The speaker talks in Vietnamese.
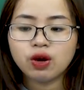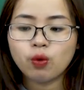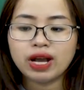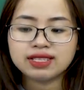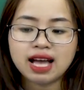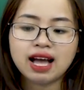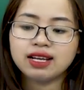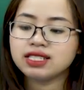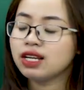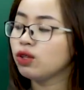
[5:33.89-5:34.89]
Ngoài
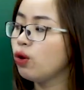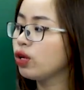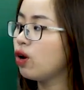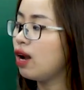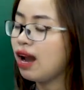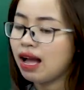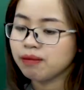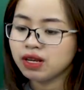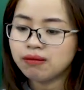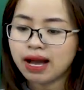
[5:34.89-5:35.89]
ra cha tôi còn
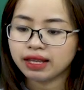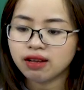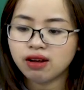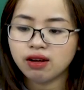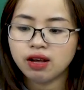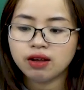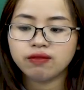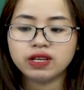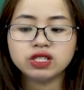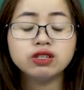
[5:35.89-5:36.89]
làm những bài thơ
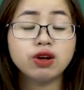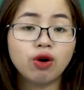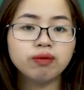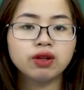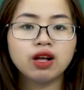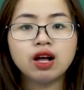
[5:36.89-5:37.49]
về chữ Nôm.